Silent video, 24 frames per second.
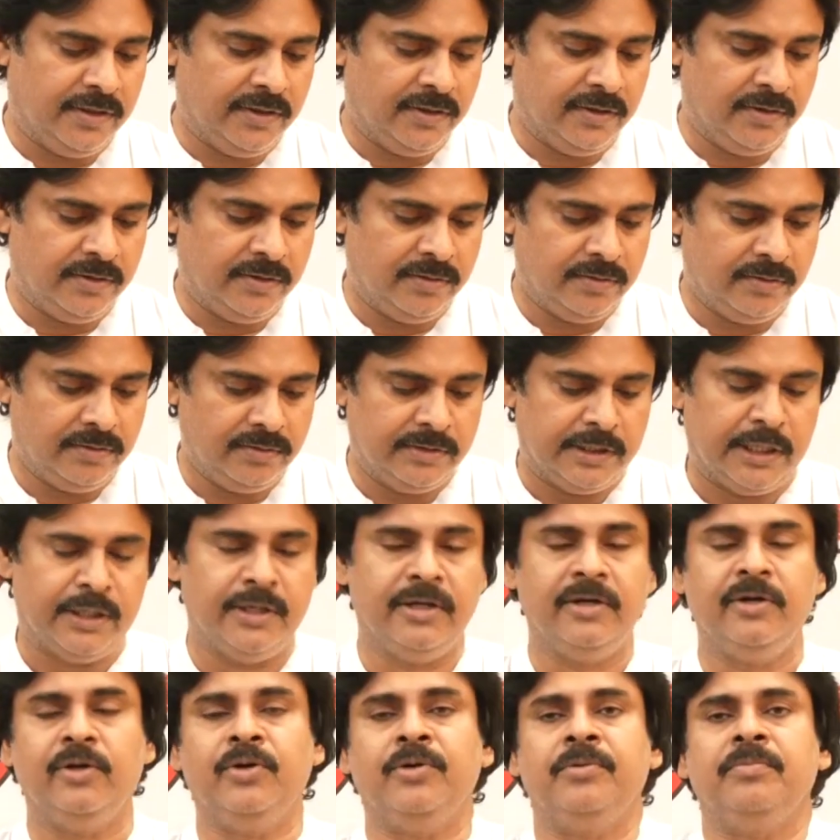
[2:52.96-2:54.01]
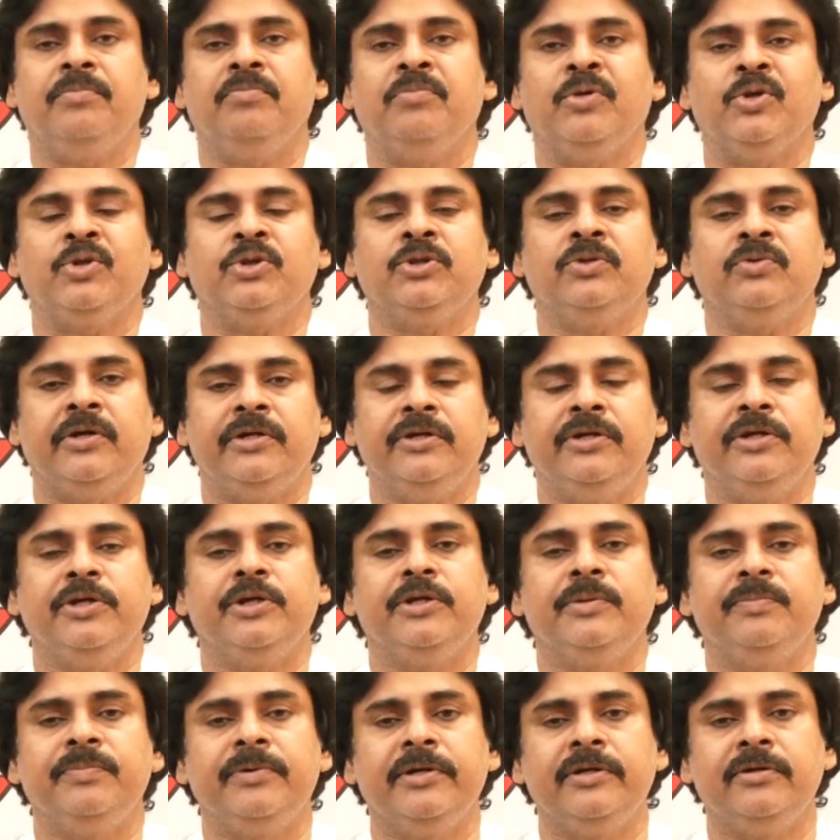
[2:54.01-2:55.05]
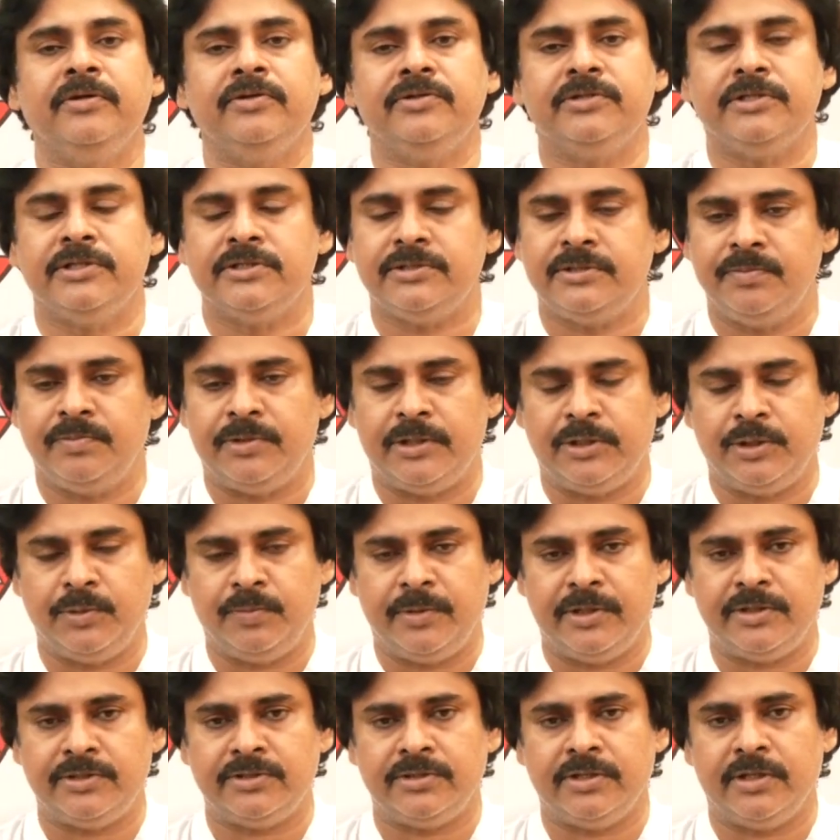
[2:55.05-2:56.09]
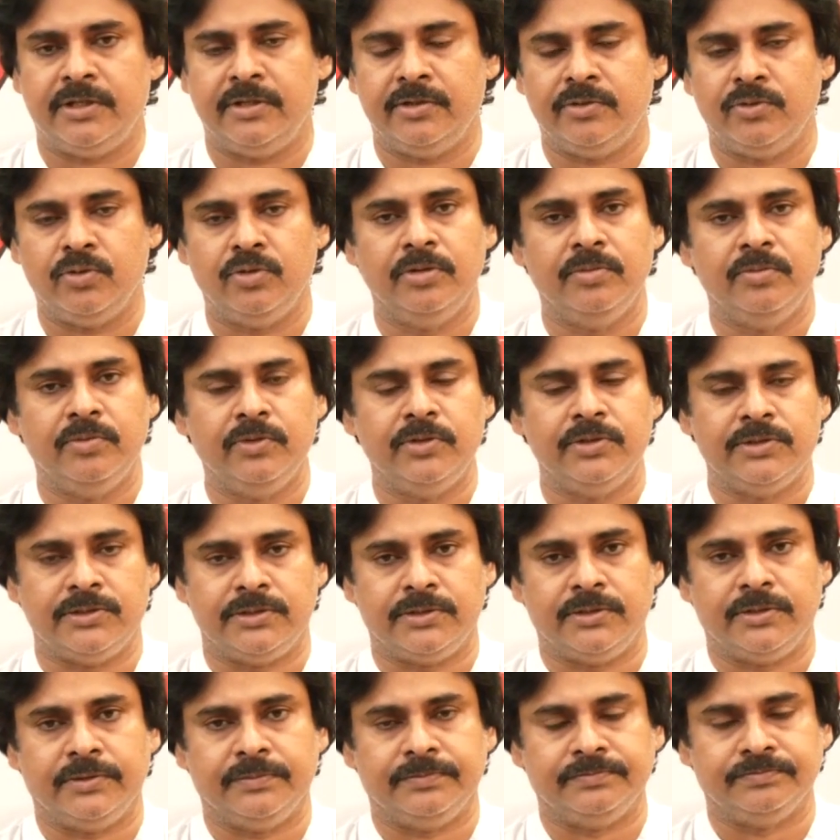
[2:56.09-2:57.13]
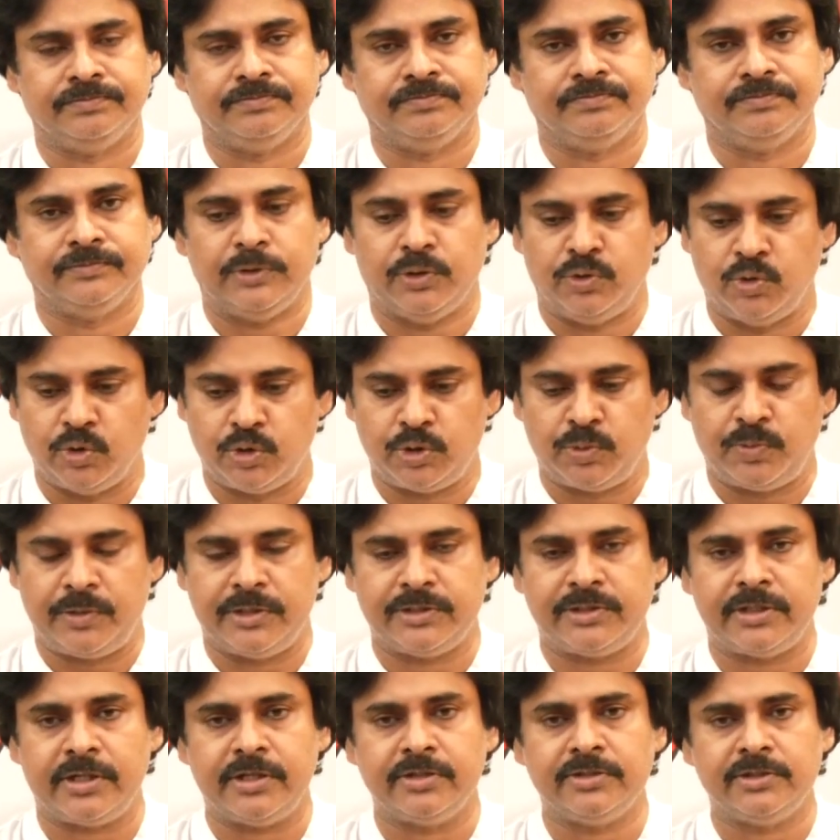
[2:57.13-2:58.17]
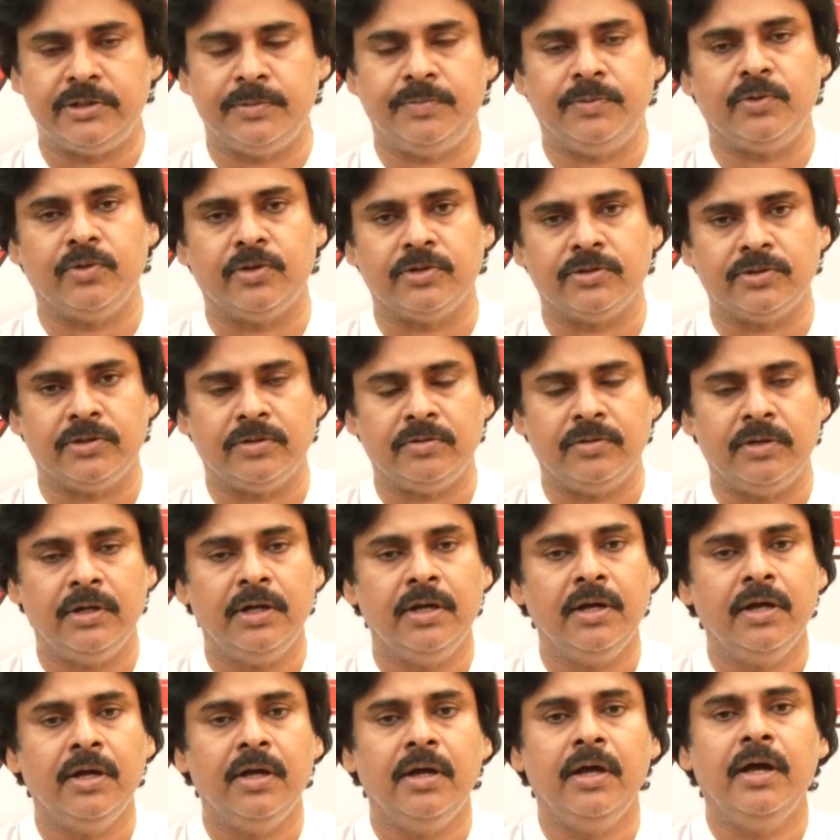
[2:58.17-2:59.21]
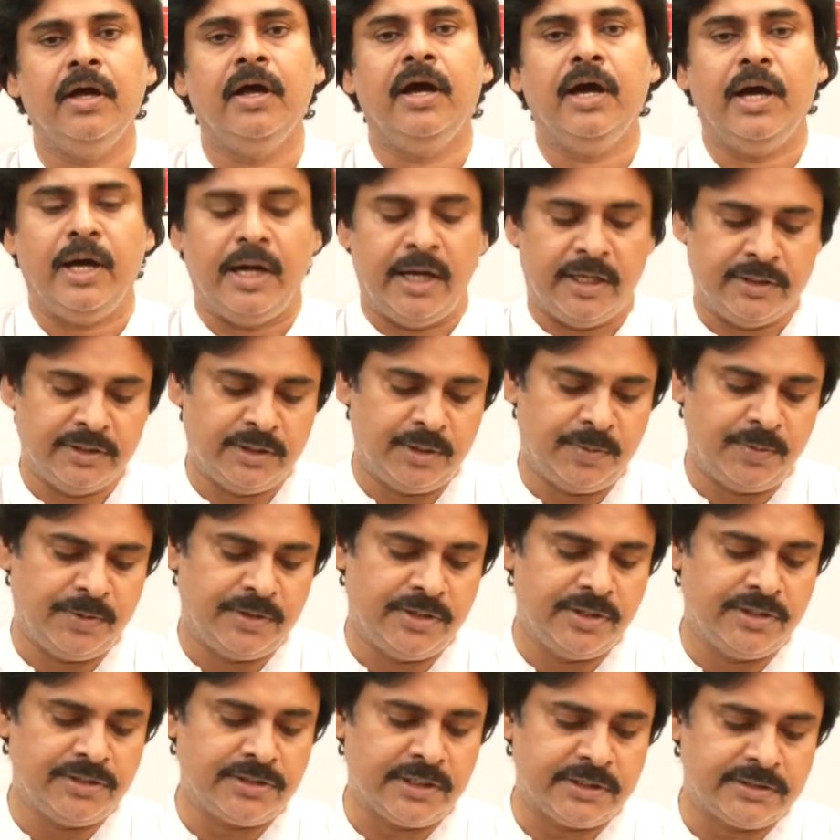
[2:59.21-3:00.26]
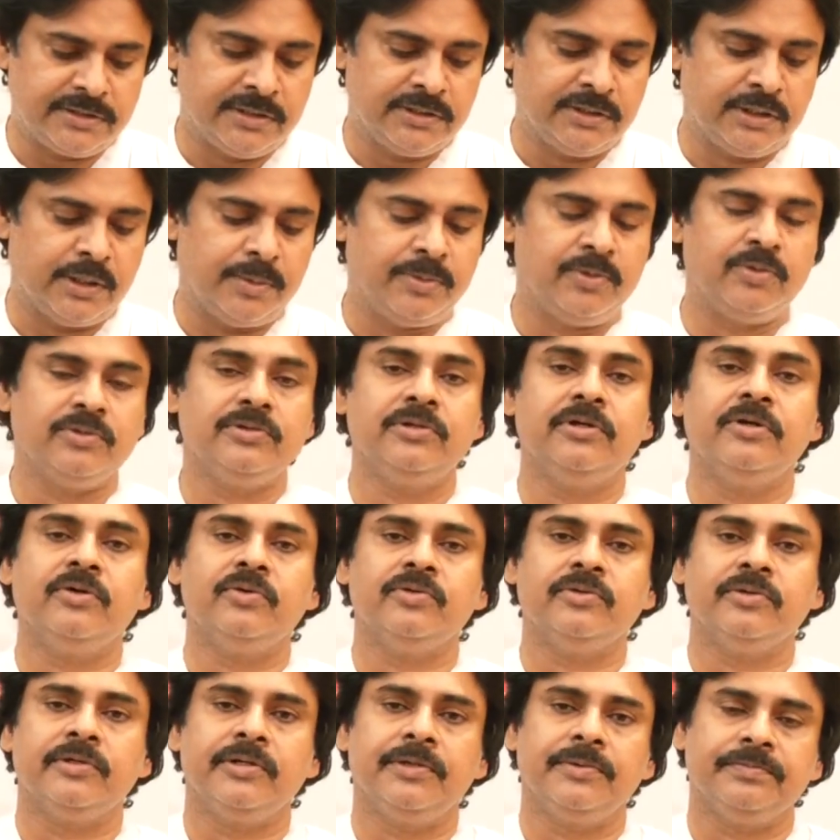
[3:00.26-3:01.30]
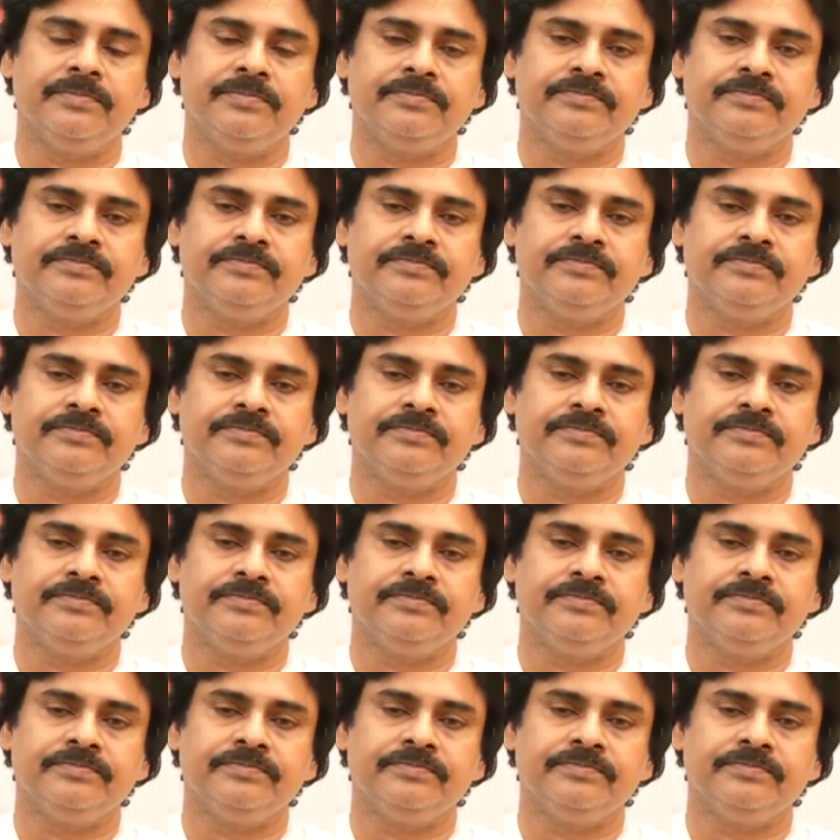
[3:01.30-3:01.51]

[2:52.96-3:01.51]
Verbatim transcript: ఈ నెలలో మొత్తం అన్ని రిపేర్లు చేసి ప్రతిపక్షాల నోళ్ళు మోయిస్తాం ఈ దుష్ప్రచారం తిప్పికొడతాం ఆంధ్రప్రదేశ్ అత్యంత అభివృద్ధిలో ఉంది